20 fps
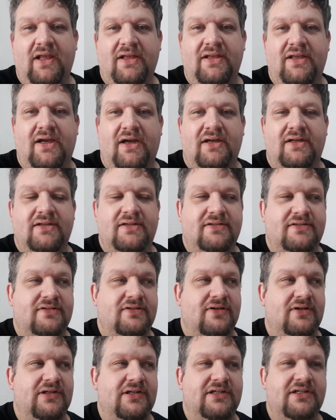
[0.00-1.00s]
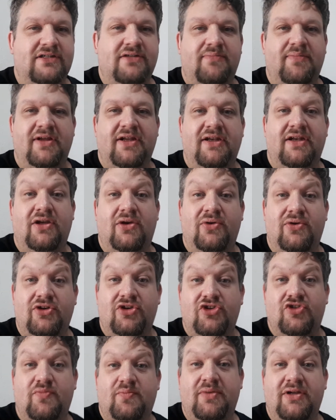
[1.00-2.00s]
ja, es soll nicht mehr in der
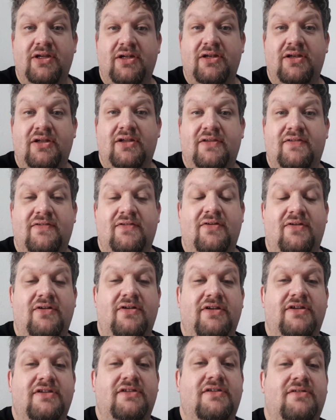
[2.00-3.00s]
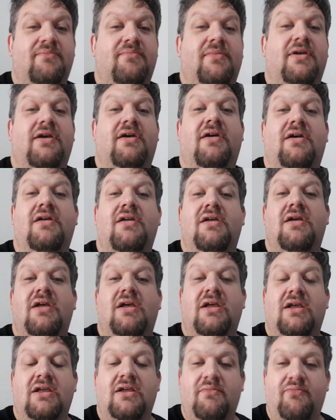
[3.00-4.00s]
Hütte spielen, es soll nicht mehr
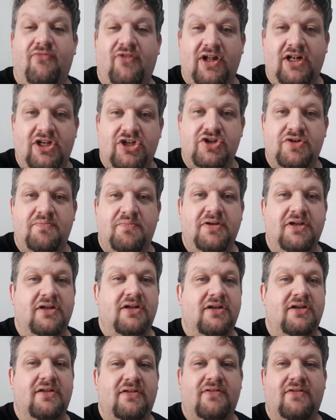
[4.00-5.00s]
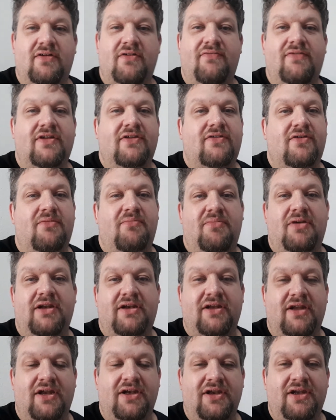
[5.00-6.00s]
im Wald spielen, es soll was
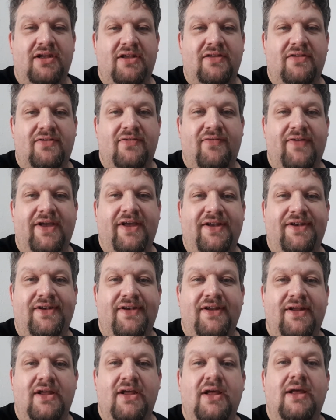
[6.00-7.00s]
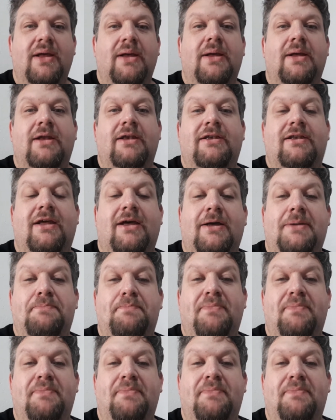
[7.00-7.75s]
komplett anderes werden. Da